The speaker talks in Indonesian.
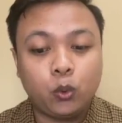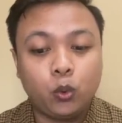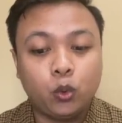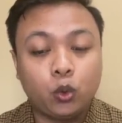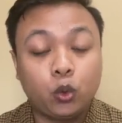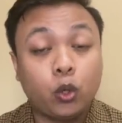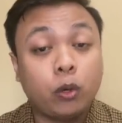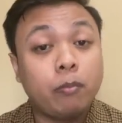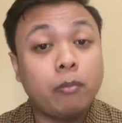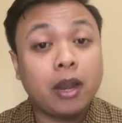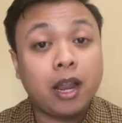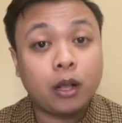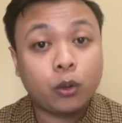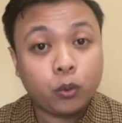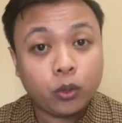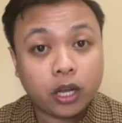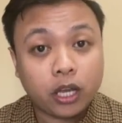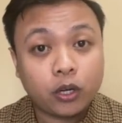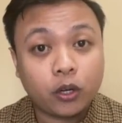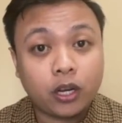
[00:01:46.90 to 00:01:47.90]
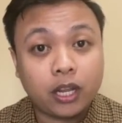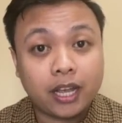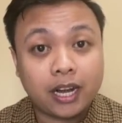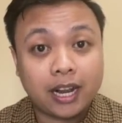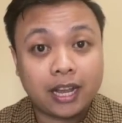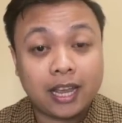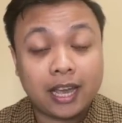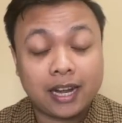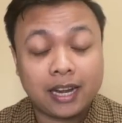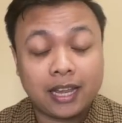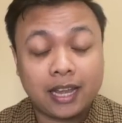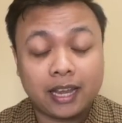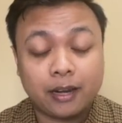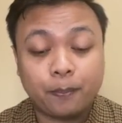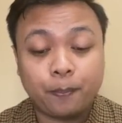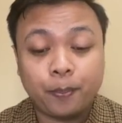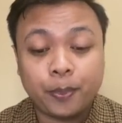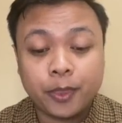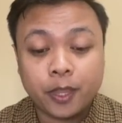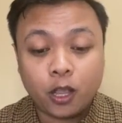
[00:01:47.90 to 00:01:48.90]
untuk melakukan olahraga
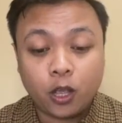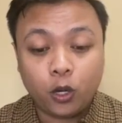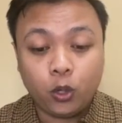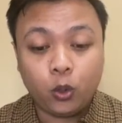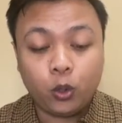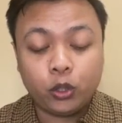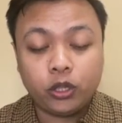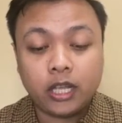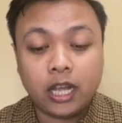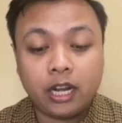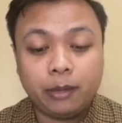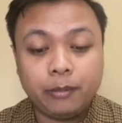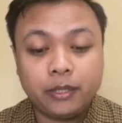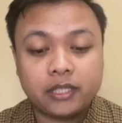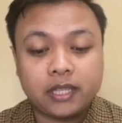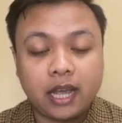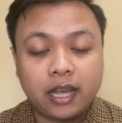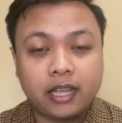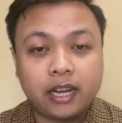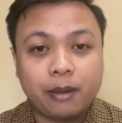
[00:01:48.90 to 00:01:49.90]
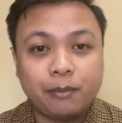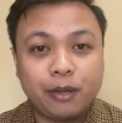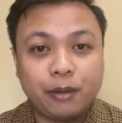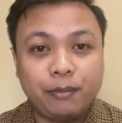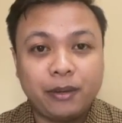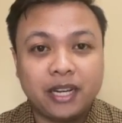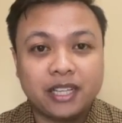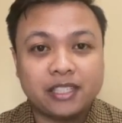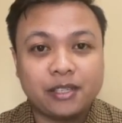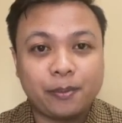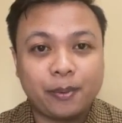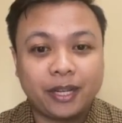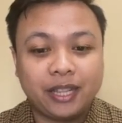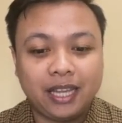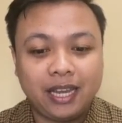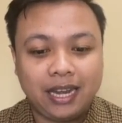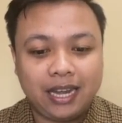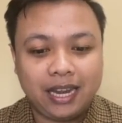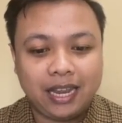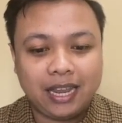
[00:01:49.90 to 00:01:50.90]
ringan. Luhut dalam Instagramnya bilang
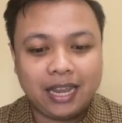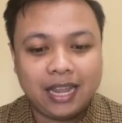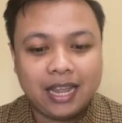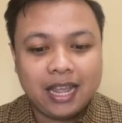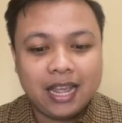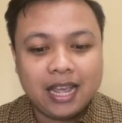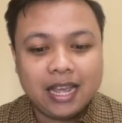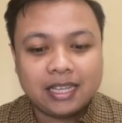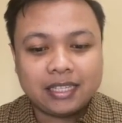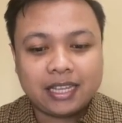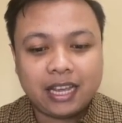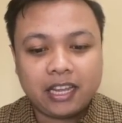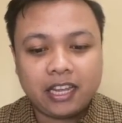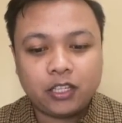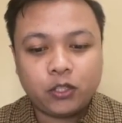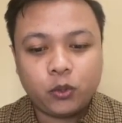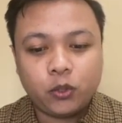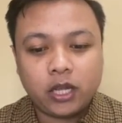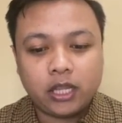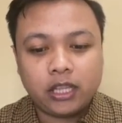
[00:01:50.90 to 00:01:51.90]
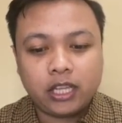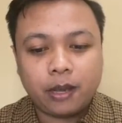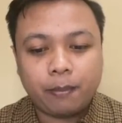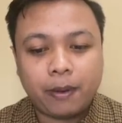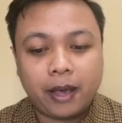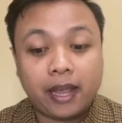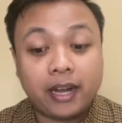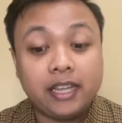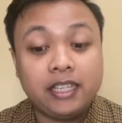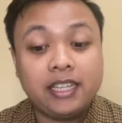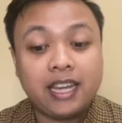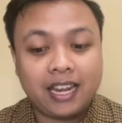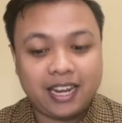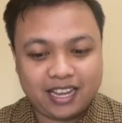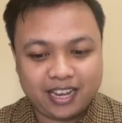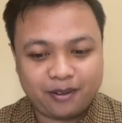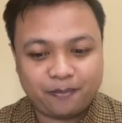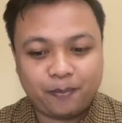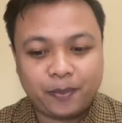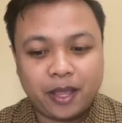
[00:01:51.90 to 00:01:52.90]
seperti ini, Saya sudah tiap hari
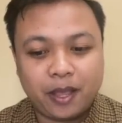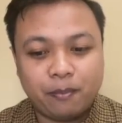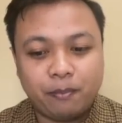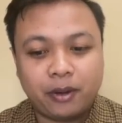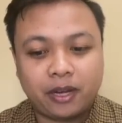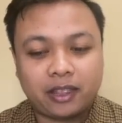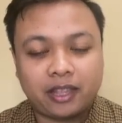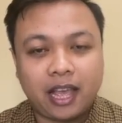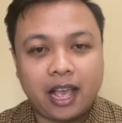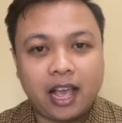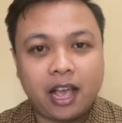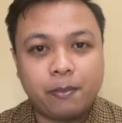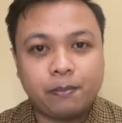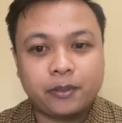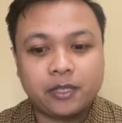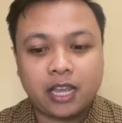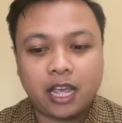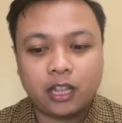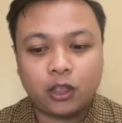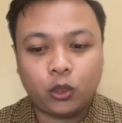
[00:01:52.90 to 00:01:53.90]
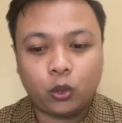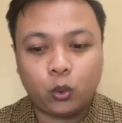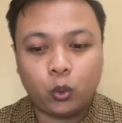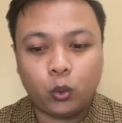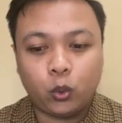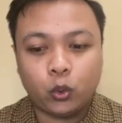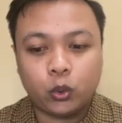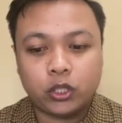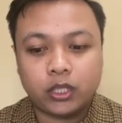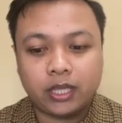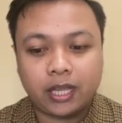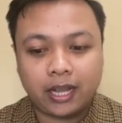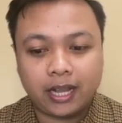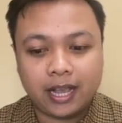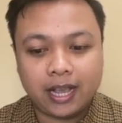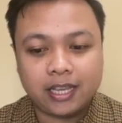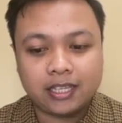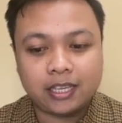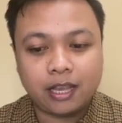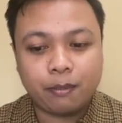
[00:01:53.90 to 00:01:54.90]
jalan, bertahap satu
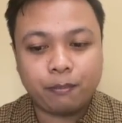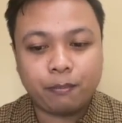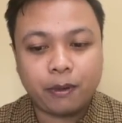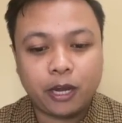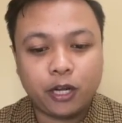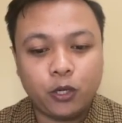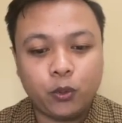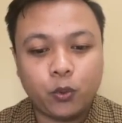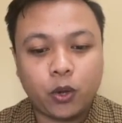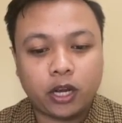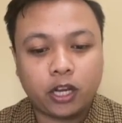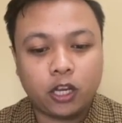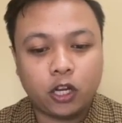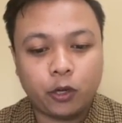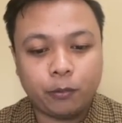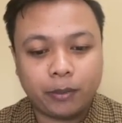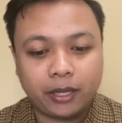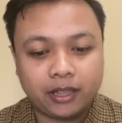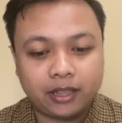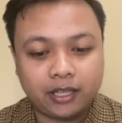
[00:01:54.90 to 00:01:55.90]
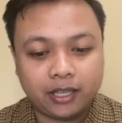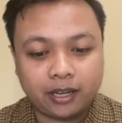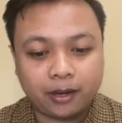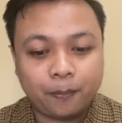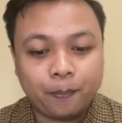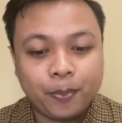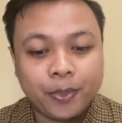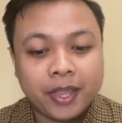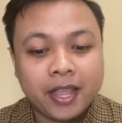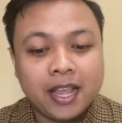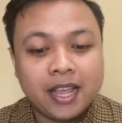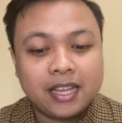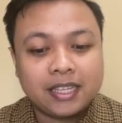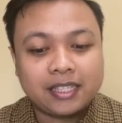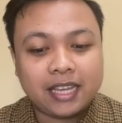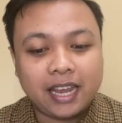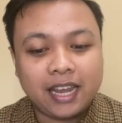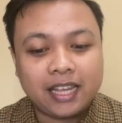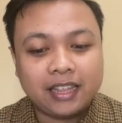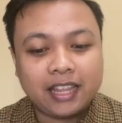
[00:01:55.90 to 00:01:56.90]
setengah sampai 2 km.
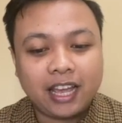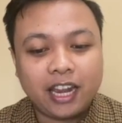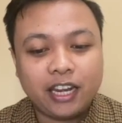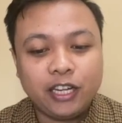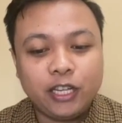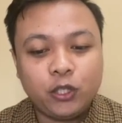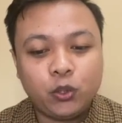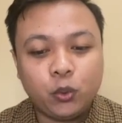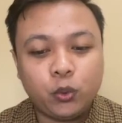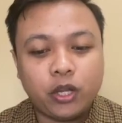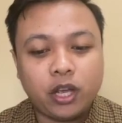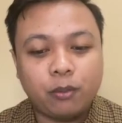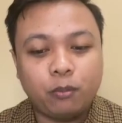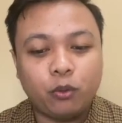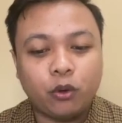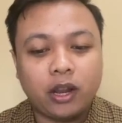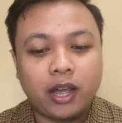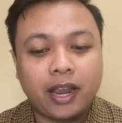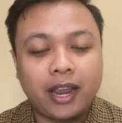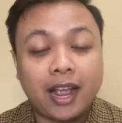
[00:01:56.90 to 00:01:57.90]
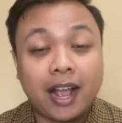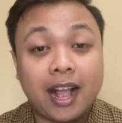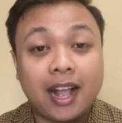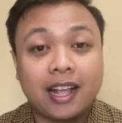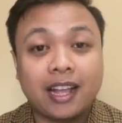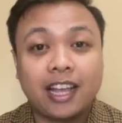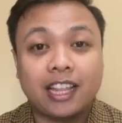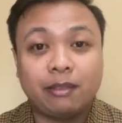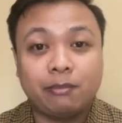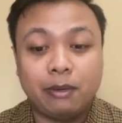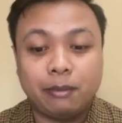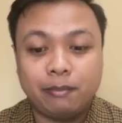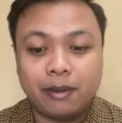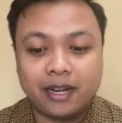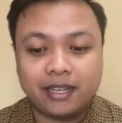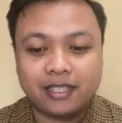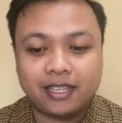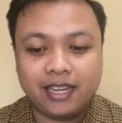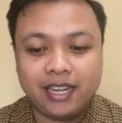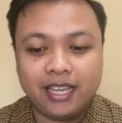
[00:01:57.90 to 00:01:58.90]
Saya tadi sudah mulai angkat
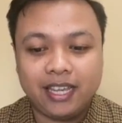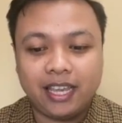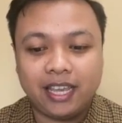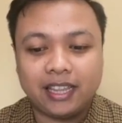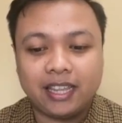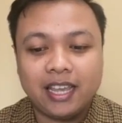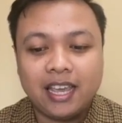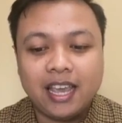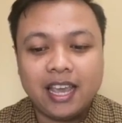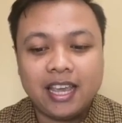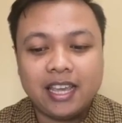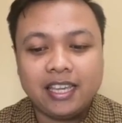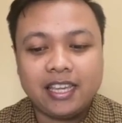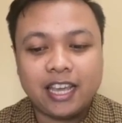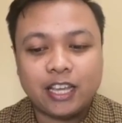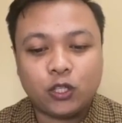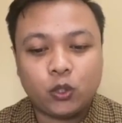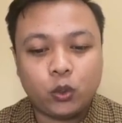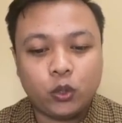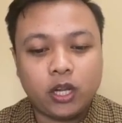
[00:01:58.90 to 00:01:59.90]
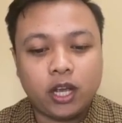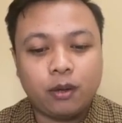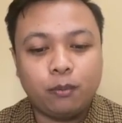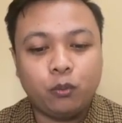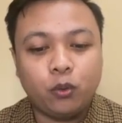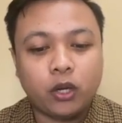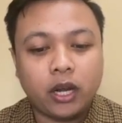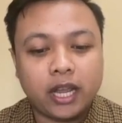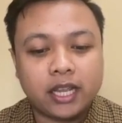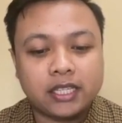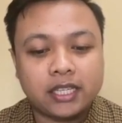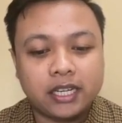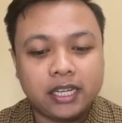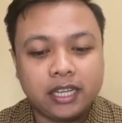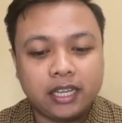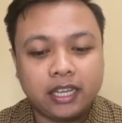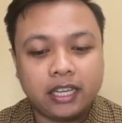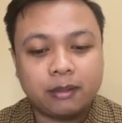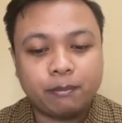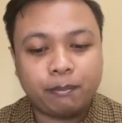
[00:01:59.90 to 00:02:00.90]
beban sedikit, Ia sudah mulai
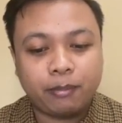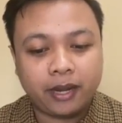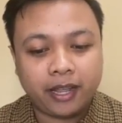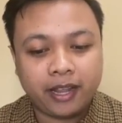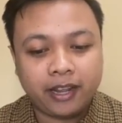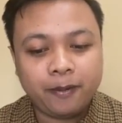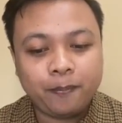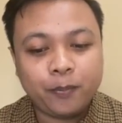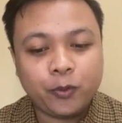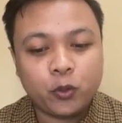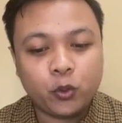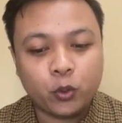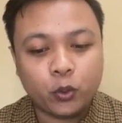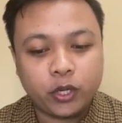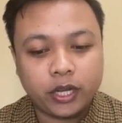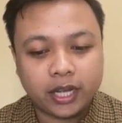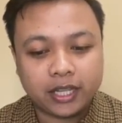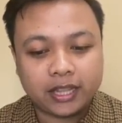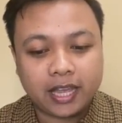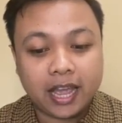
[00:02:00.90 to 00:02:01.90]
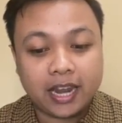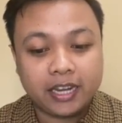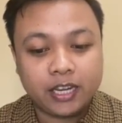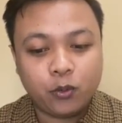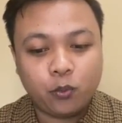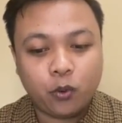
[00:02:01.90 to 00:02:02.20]
sedikit plank juga tadi